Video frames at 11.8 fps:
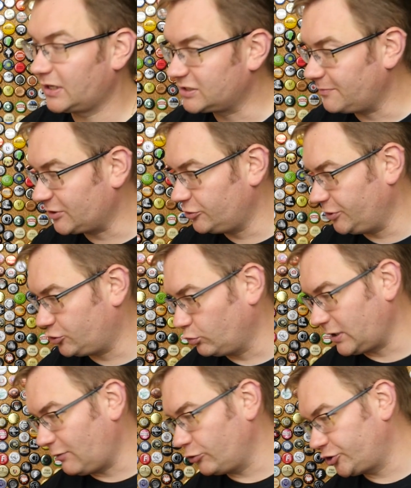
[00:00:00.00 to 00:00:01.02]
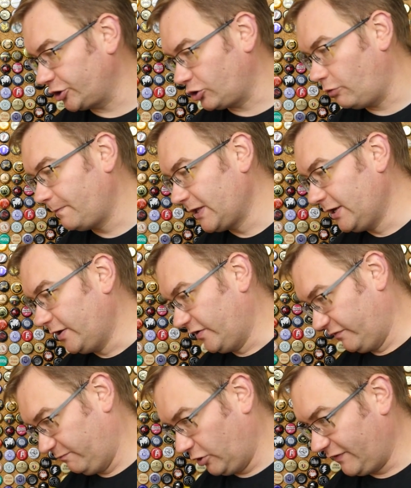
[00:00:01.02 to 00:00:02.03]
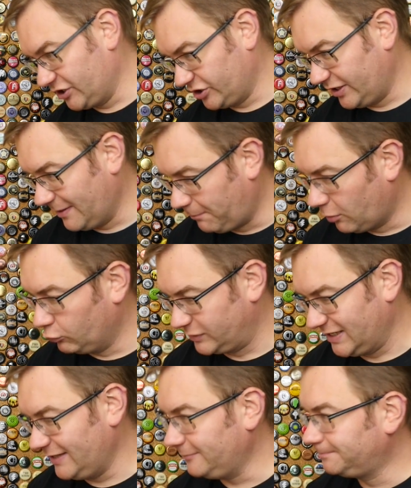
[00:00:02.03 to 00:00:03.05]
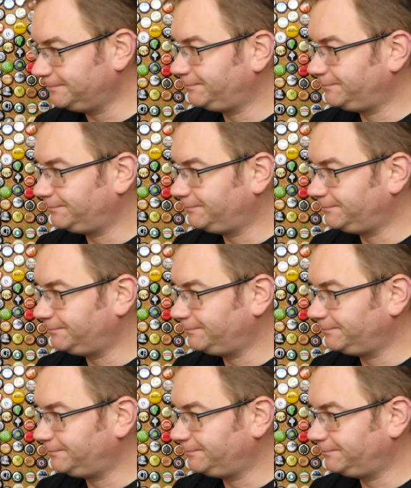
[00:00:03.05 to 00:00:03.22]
Zobaczymy, czy udało się to w browarze Nepomucen.